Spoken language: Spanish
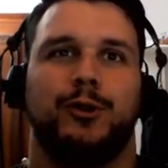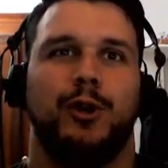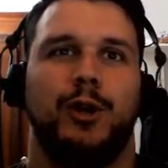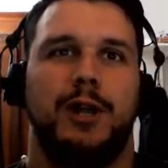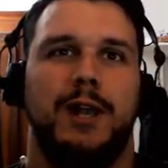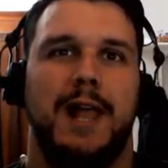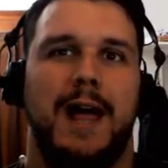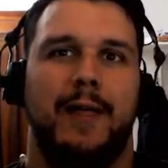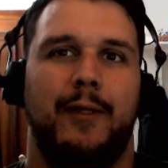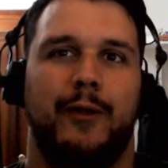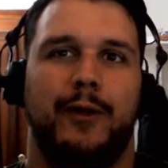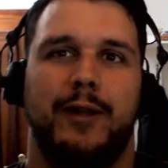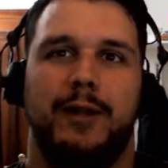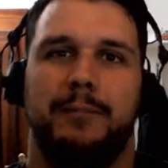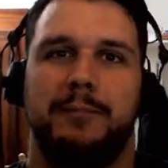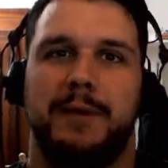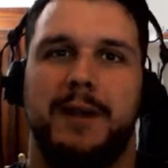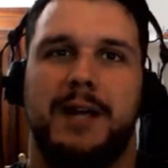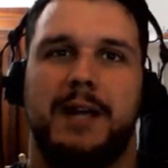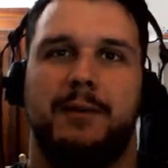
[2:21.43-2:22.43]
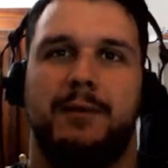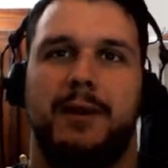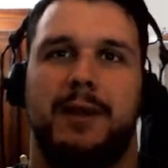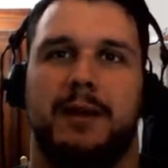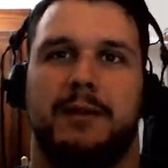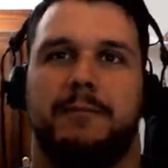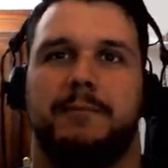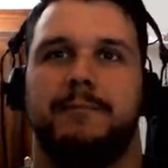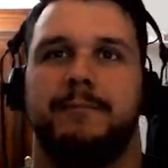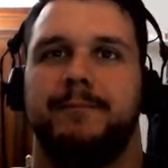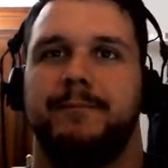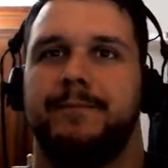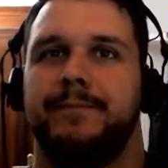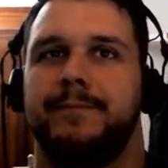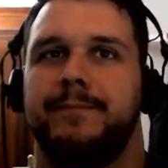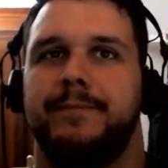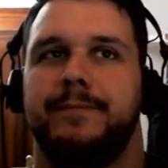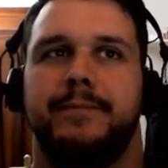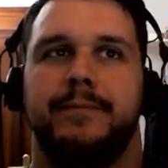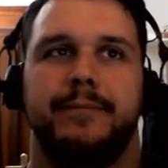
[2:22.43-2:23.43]
todos lados, eh. Mira qué bien.
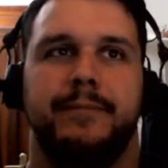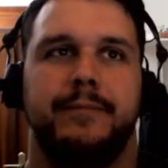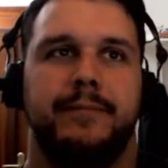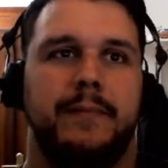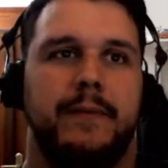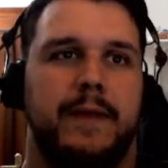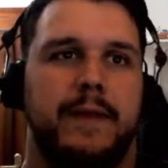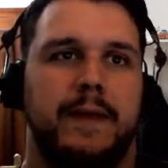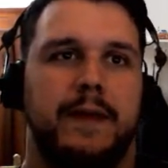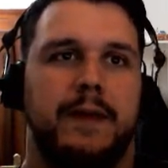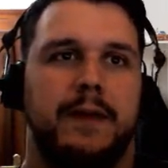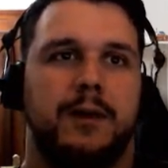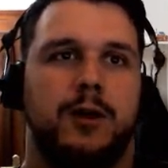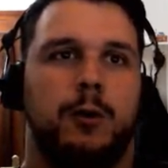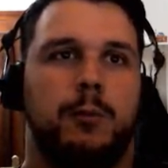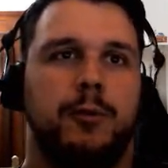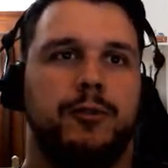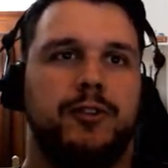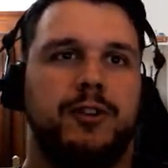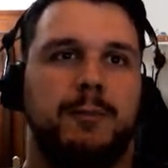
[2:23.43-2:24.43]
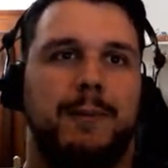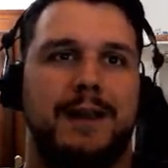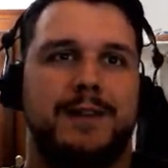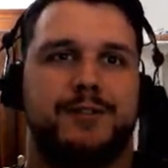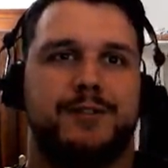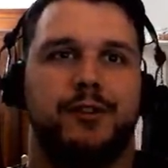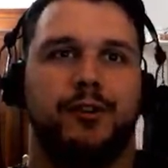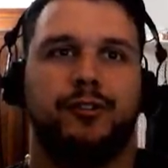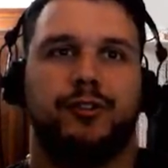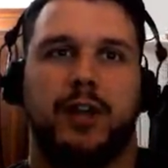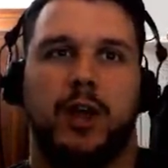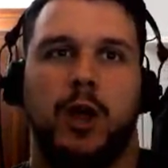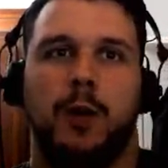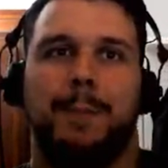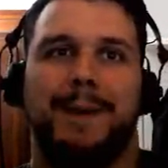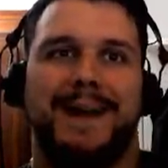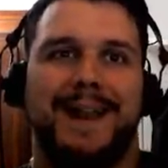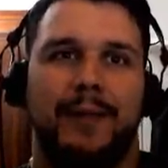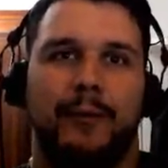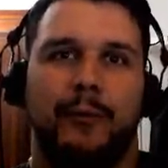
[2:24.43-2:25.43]
¿Cómo se marchó? Se quedó
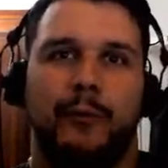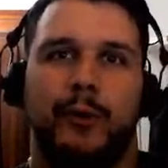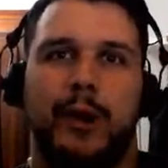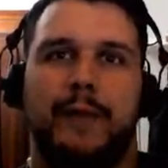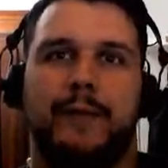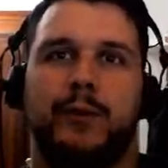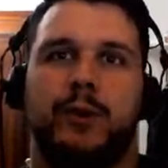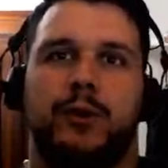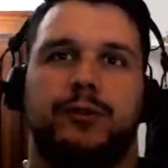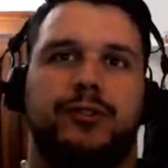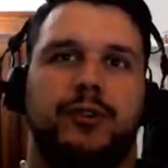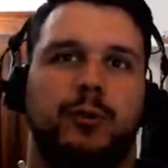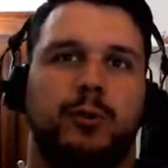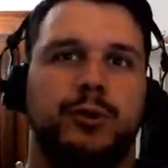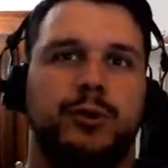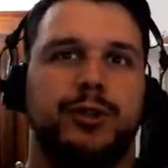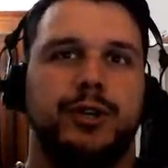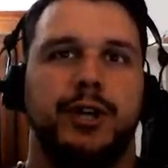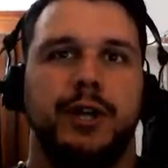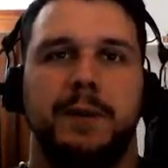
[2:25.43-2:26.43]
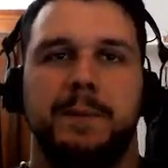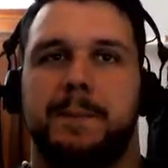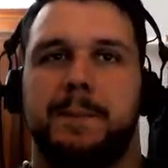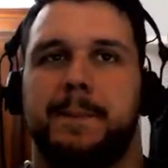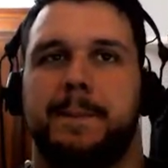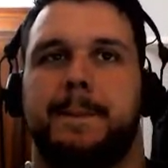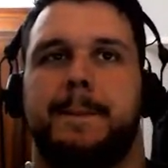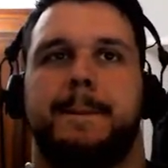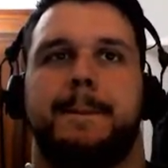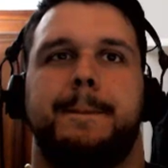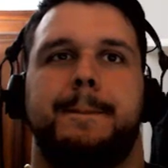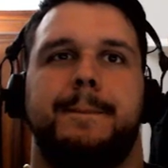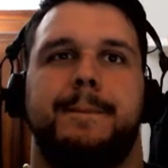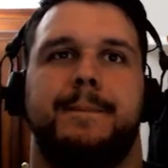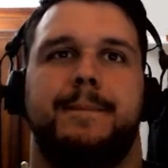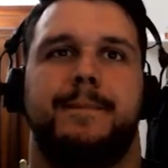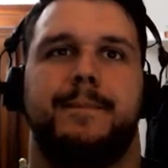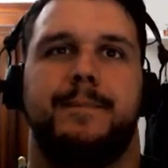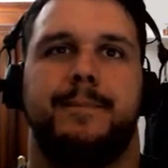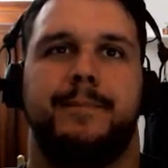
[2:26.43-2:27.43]
parado durante unos segundos.
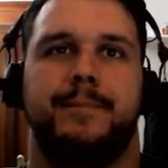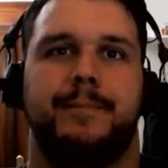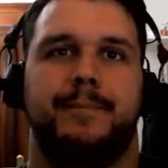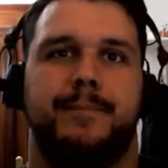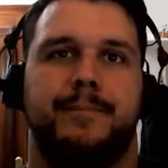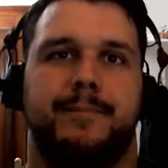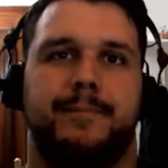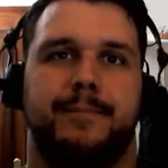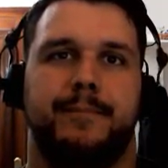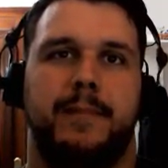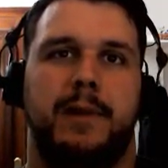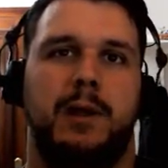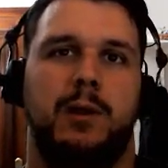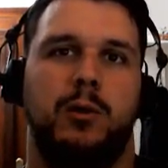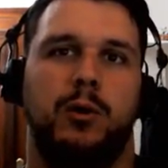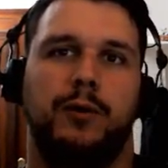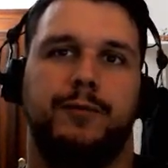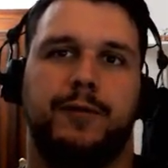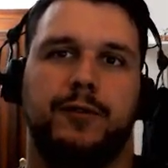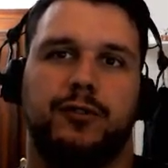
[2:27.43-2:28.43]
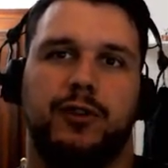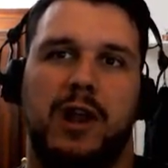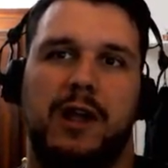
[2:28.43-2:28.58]
Y luego forzó